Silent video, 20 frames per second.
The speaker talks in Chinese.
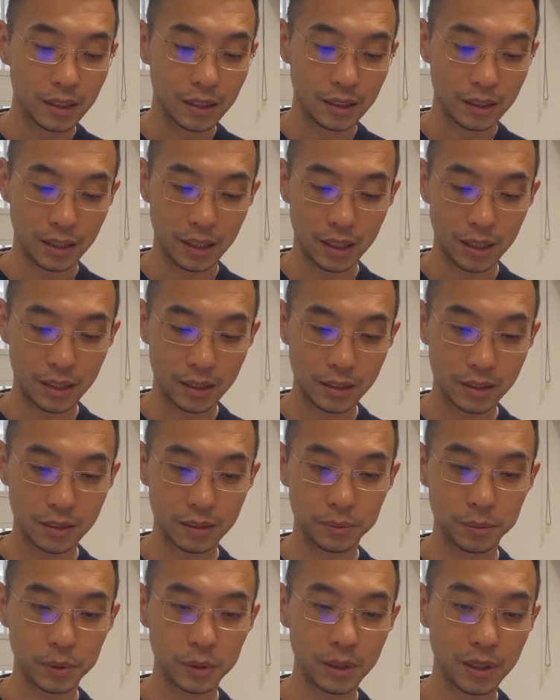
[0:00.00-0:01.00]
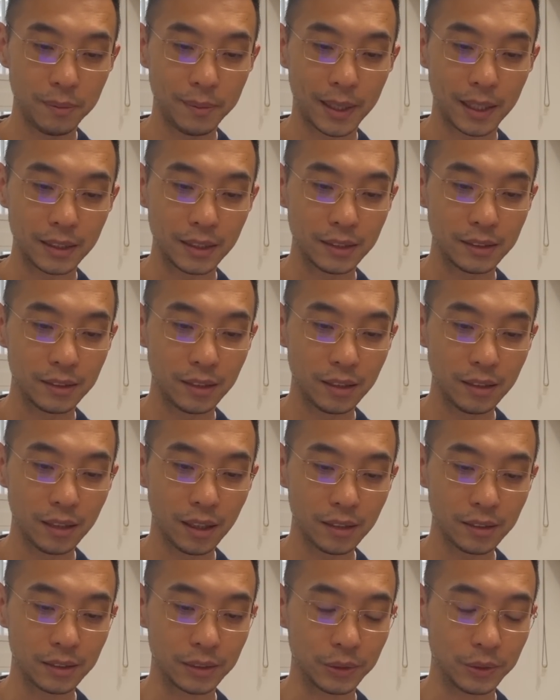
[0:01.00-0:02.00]
那是不是得把这听
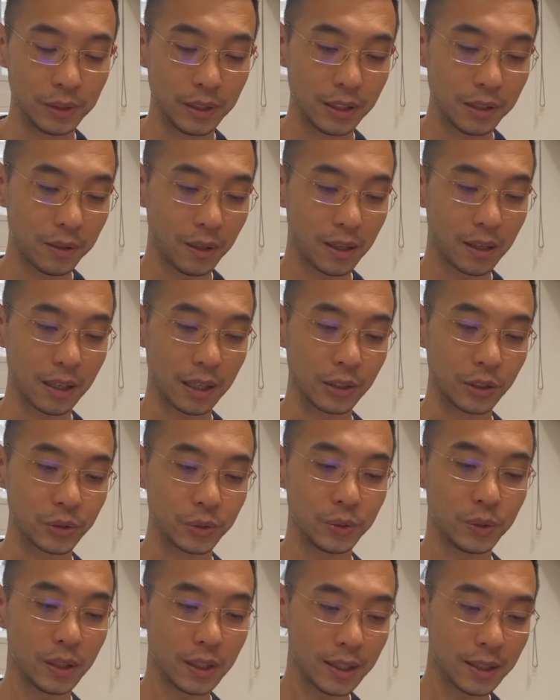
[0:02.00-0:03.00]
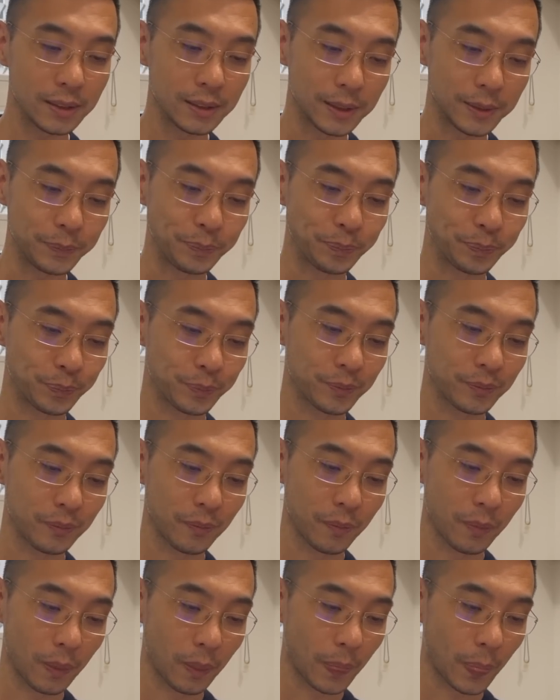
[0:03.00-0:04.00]
党指挥一块儿给说上呢？
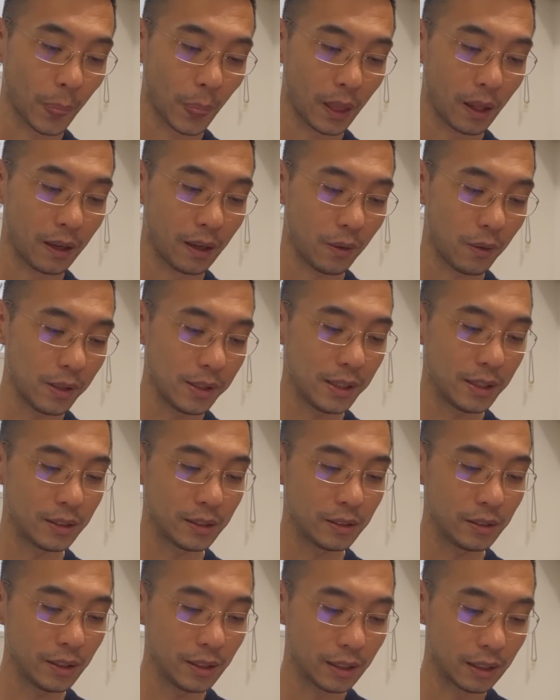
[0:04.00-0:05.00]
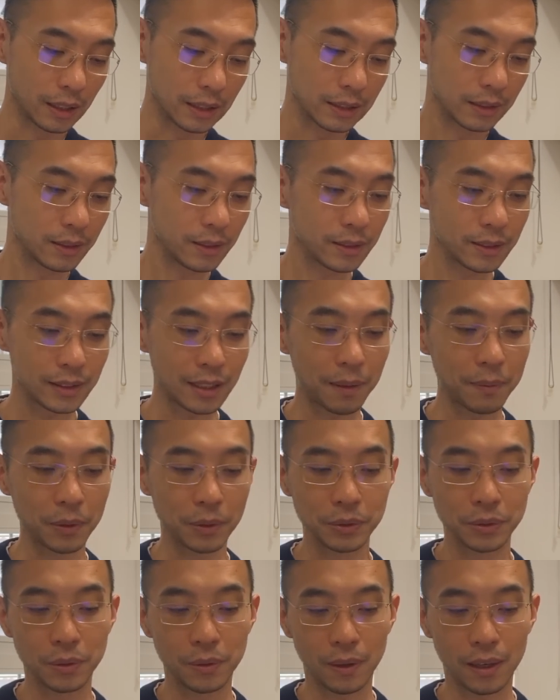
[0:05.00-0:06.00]
关键是最恶心的是下边
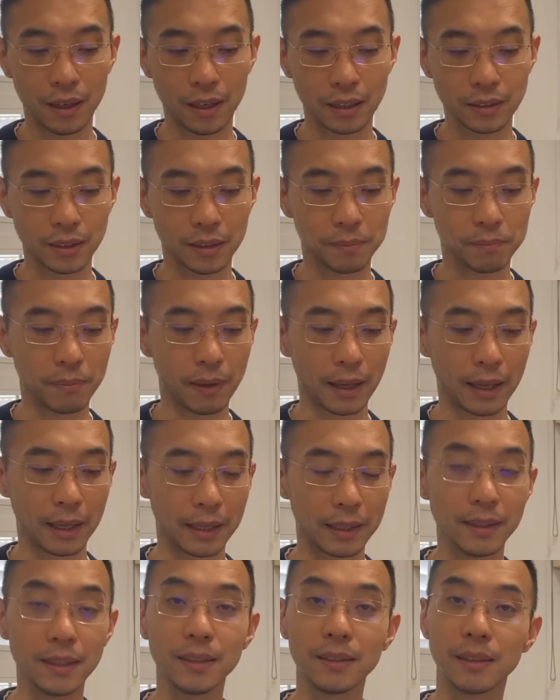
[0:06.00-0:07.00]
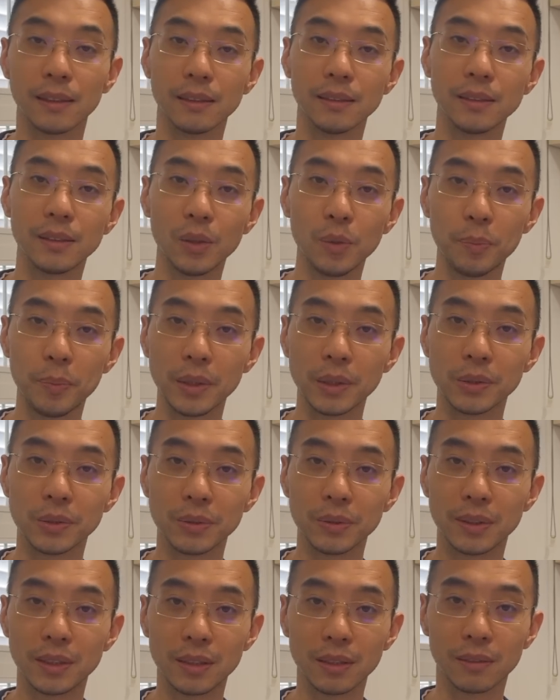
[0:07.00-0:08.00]
有句话叫“每个人都必
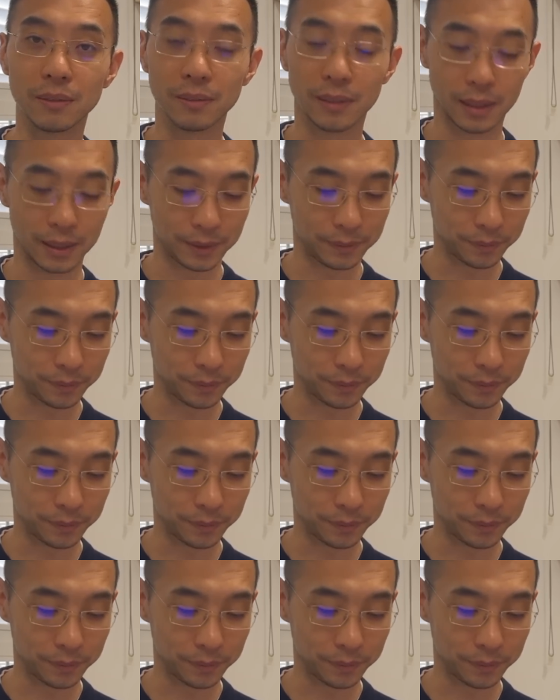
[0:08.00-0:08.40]
须敬畏